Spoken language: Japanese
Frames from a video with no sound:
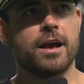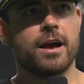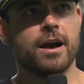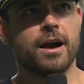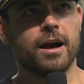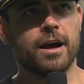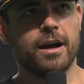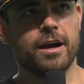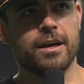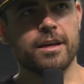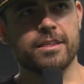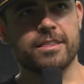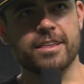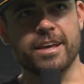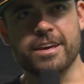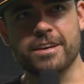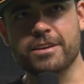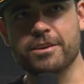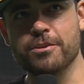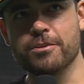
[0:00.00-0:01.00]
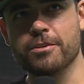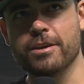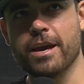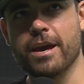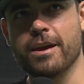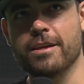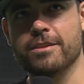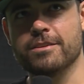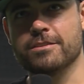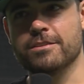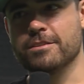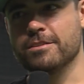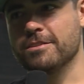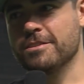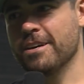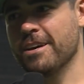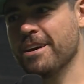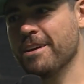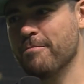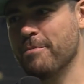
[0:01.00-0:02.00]
Uh, thank you. Yeah, this
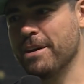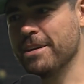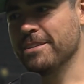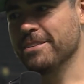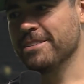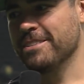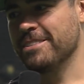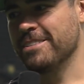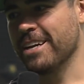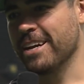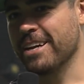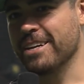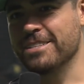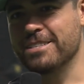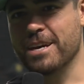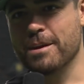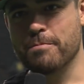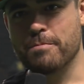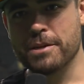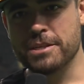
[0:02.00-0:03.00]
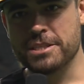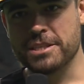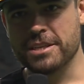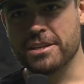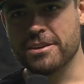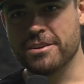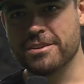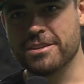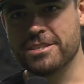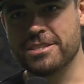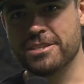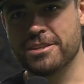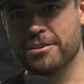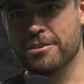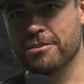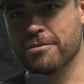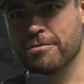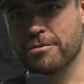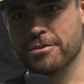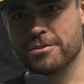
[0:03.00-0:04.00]
is uh, my second time pitching here this
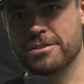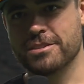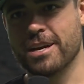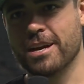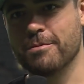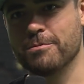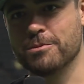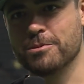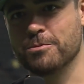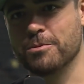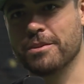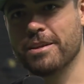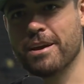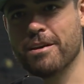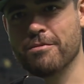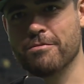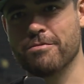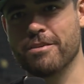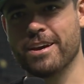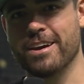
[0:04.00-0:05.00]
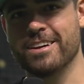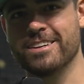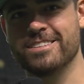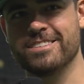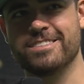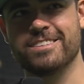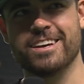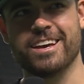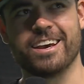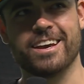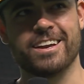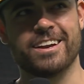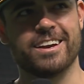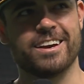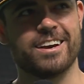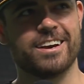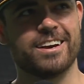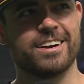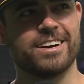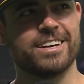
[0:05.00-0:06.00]
year. The first time was without fans, and
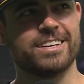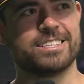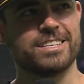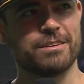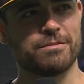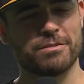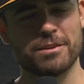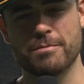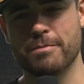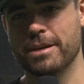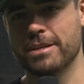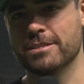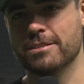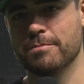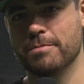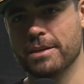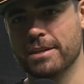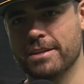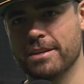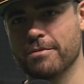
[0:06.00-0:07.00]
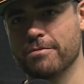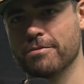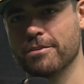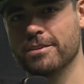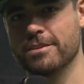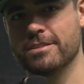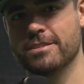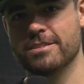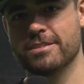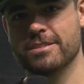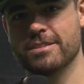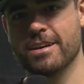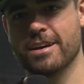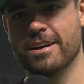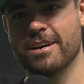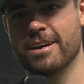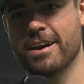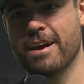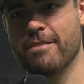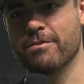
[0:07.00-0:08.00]
uh, it definitely makes a big difference
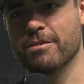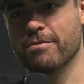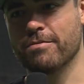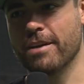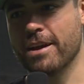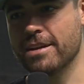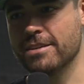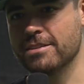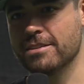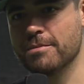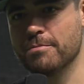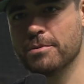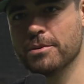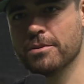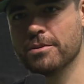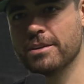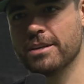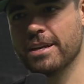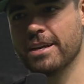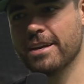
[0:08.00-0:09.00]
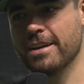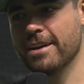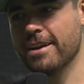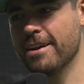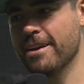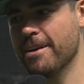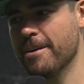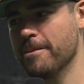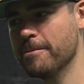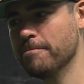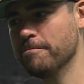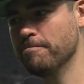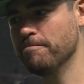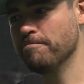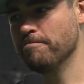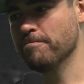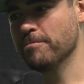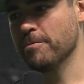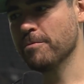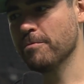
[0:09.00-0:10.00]
having fans in the building. Um,
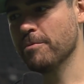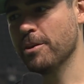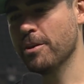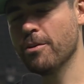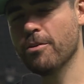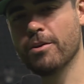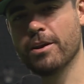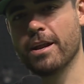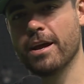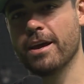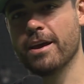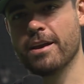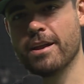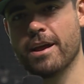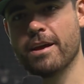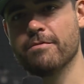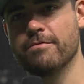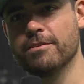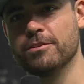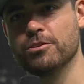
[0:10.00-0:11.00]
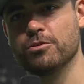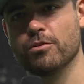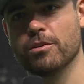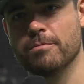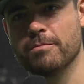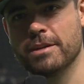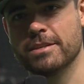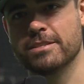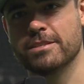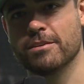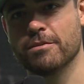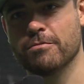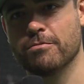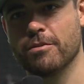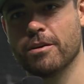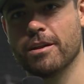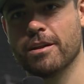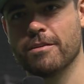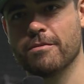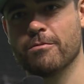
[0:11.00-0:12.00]
you know, and, I, and I've enjoyed myself
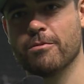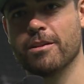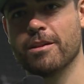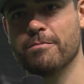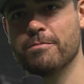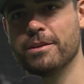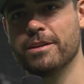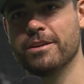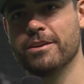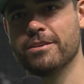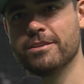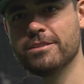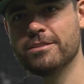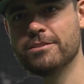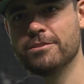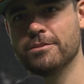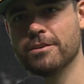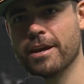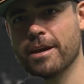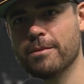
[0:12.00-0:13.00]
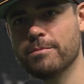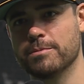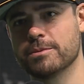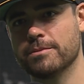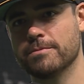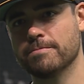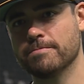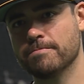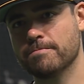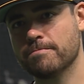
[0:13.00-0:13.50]
while, I, while I've been here these two games.